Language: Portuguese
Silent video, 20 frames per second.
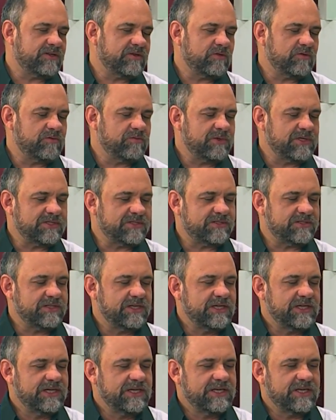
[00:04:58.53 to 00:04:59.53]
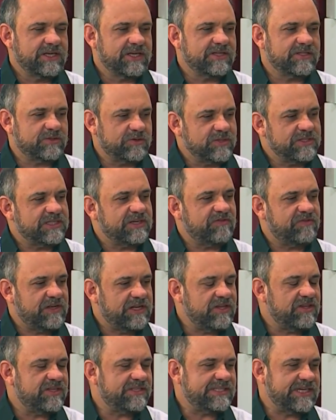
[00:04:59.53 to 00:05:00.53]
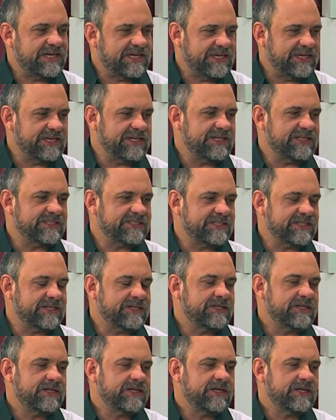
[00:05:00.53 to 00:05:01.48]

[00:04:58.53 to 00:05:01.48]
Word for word: de algumas questões referentes a eles, né?